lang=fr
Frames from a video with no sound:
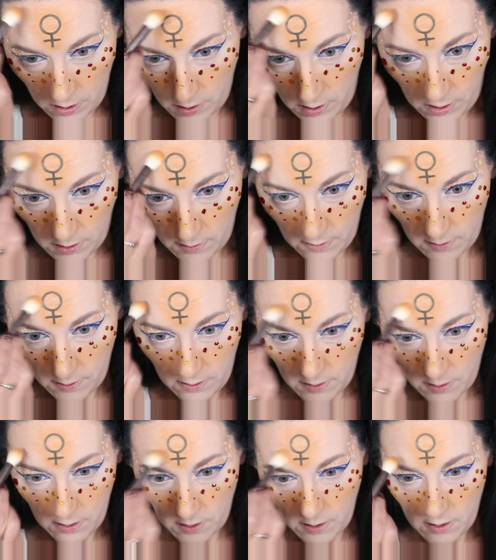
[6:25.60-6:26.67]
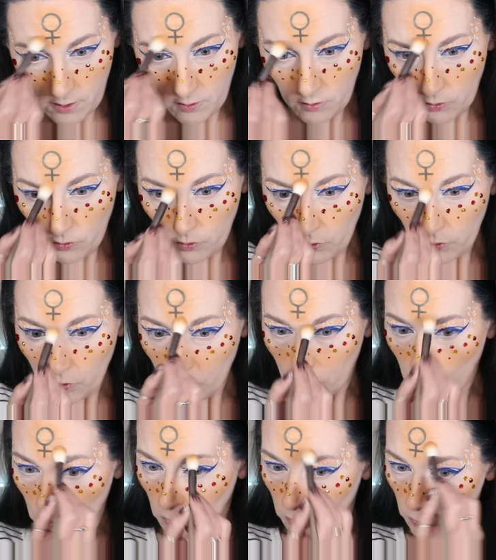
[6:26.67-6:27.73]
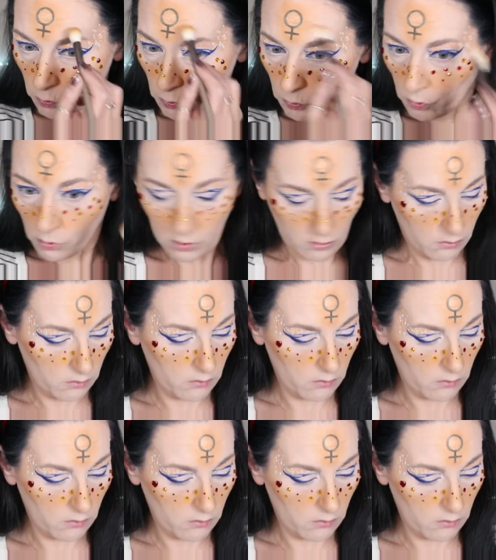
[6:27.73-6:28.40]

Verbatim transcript: Et sur le tour.